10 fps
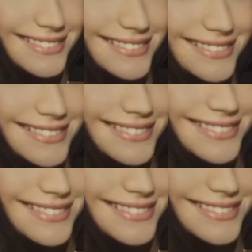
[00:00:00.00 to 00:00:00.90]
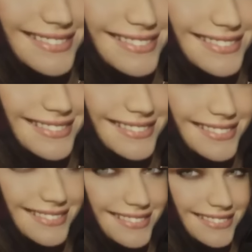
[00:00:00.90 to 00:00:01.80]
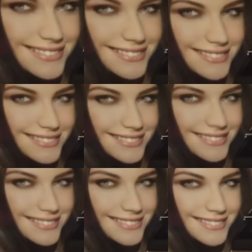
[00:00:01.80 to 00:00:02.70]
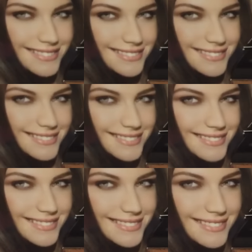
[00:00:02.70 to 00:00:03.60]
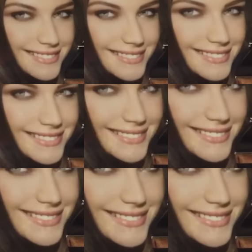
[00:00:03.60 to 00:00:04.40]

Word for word: и отнесла свою любимую тональную основу Джордани. Вот вы видите результат.